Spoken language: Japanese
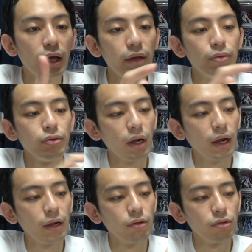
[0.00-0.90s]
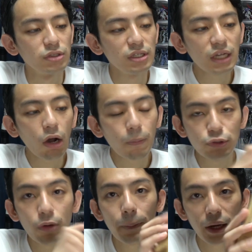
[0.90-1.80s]
えー、あの追加
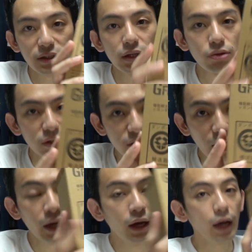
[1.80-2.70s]
オプションパーツセットですね、